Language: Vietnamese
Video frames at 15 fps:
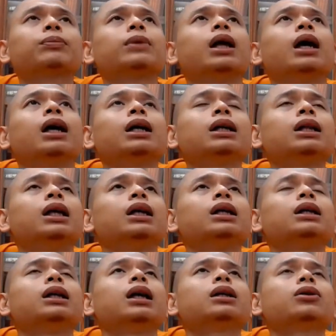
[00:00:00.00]
để
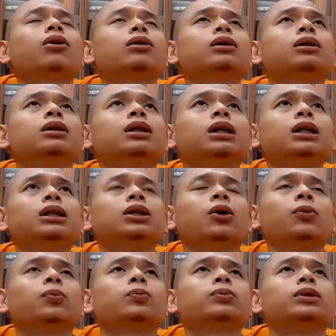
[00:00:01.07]
đi đến con đường ly
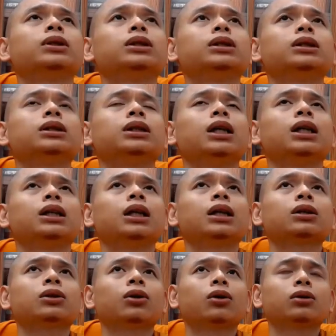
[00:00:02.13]
dục đi đi
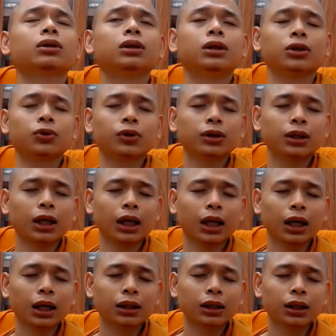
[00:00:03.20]
đến con đường xuất
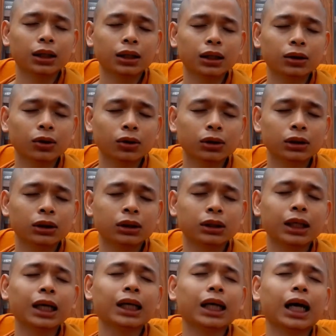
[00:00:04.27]
gia đi đến con đường
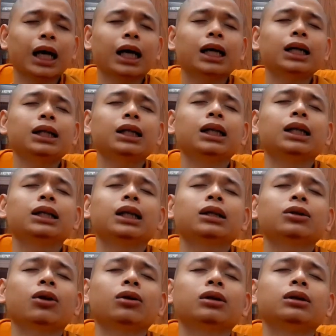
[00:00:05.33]
cách ái đi đến
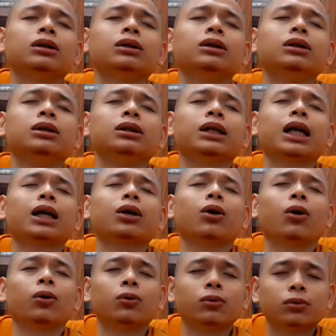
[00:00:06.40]
con người đường giác
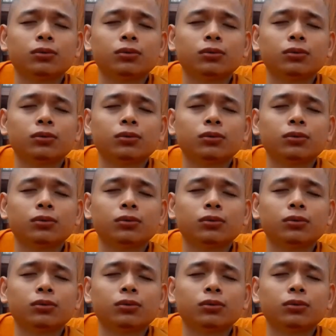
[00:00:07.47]
ngộ